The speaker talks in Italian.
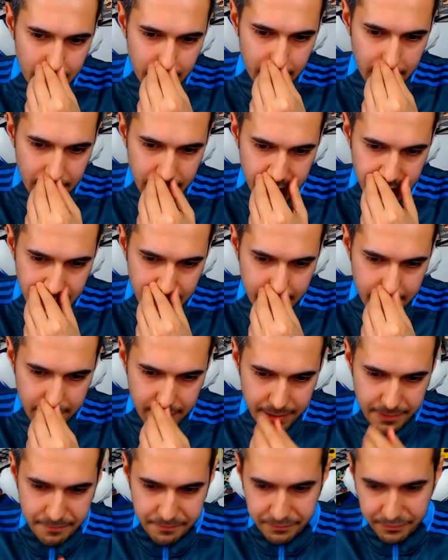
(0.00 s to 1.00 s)

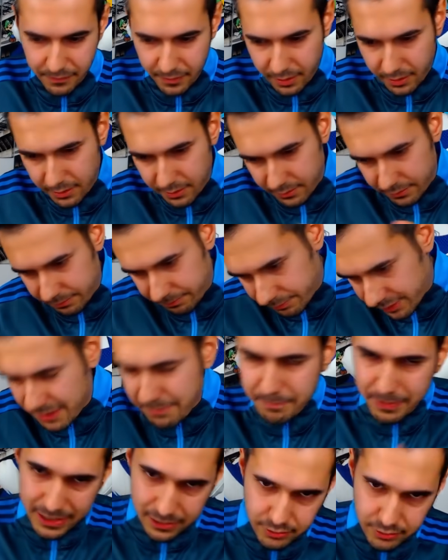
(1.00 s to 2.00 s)
Ehm,
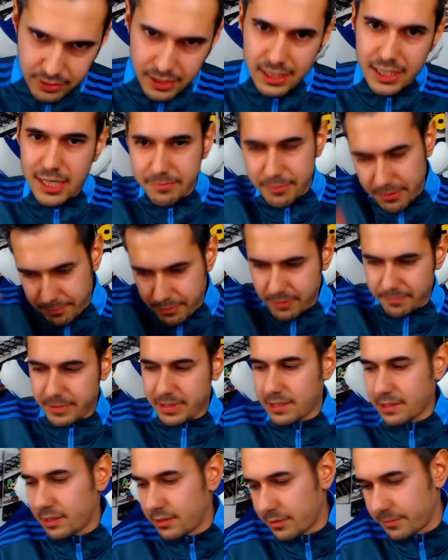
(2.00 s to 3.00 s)
riparto dal Napoli, poi
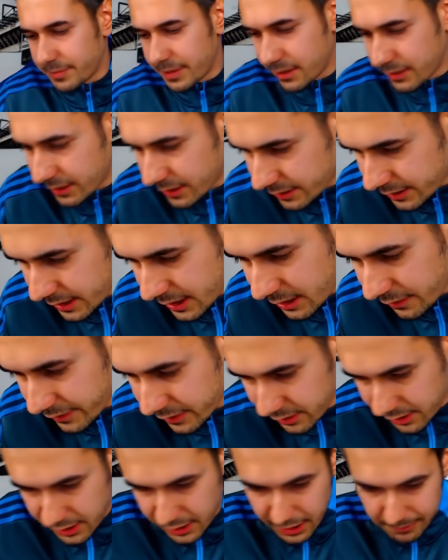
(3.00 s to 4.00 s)
parlo, parlo anche della
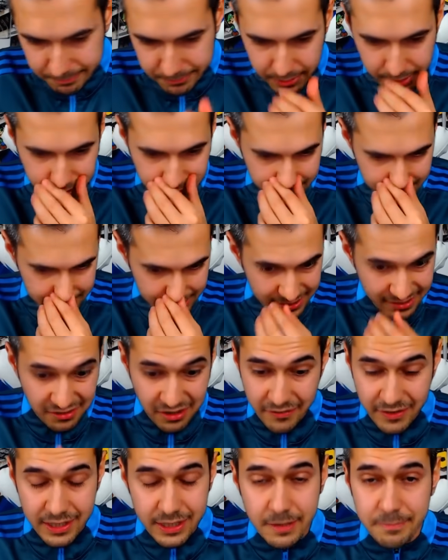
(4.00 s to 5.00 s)
Juventus. Il Napoli si
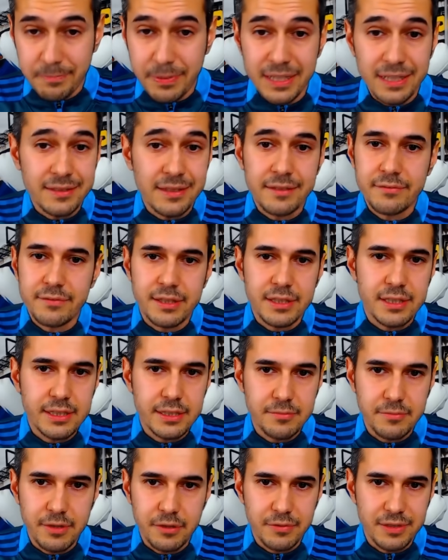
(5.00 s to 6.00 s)
deve aggrappare
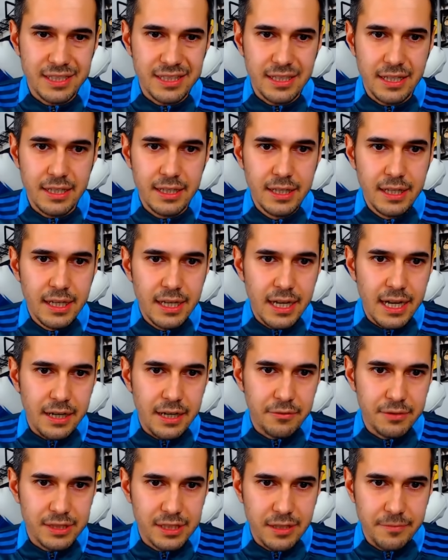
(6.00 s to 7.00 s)
tantissimo a questa, a
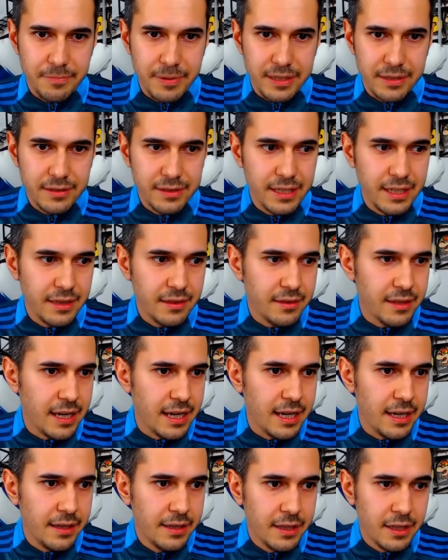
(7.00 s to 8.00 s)
questa
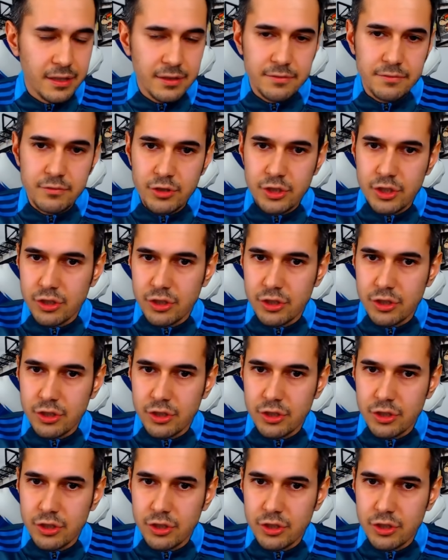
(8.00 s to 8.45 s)
partita. Ci